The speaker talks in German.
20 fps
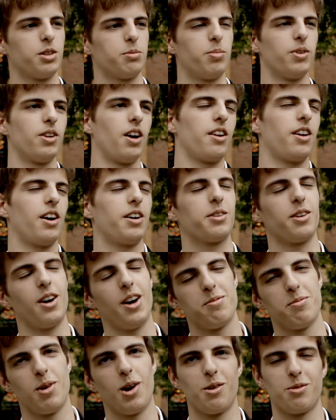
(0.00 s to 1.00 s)
Ich bin dann halt
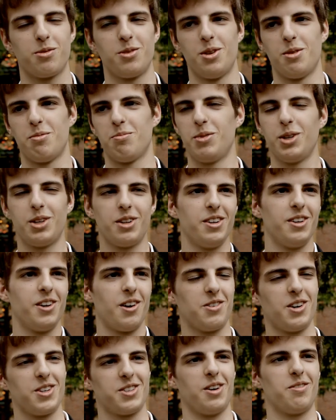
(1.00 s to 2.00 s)
einmal auf eine
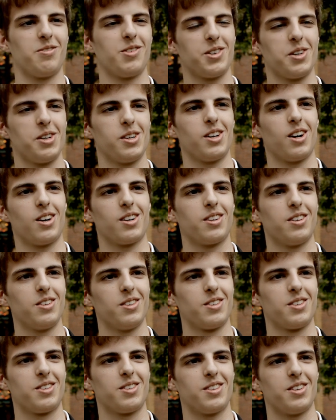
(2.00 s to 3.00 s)
Mitgliederversammlung gegangen
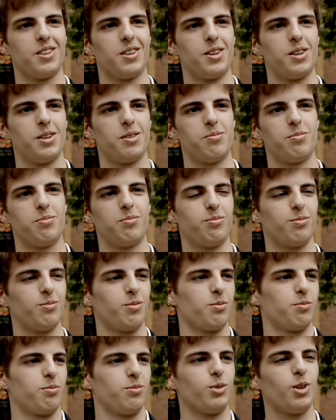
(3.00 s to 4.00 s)
und äh,
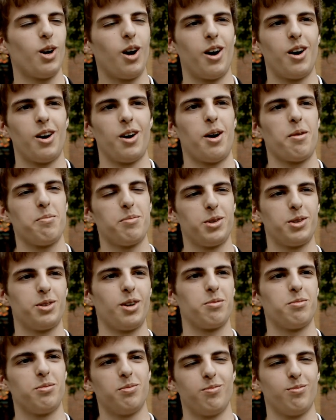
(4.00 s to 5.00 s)
ja, habe mich
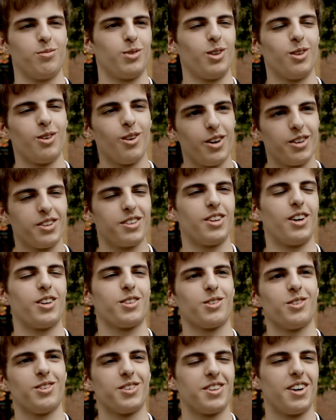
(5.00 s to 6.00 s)
dann mit den Leuten da
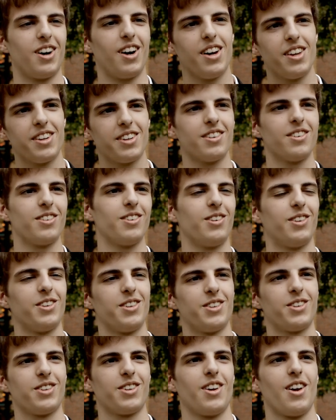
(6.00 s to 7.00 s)
so unterhalten
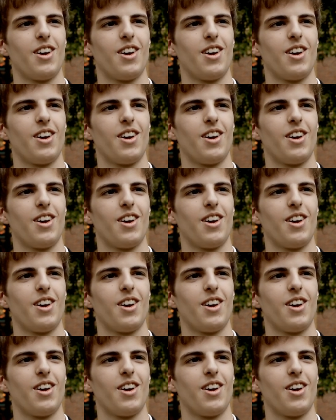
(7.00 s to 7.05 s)
und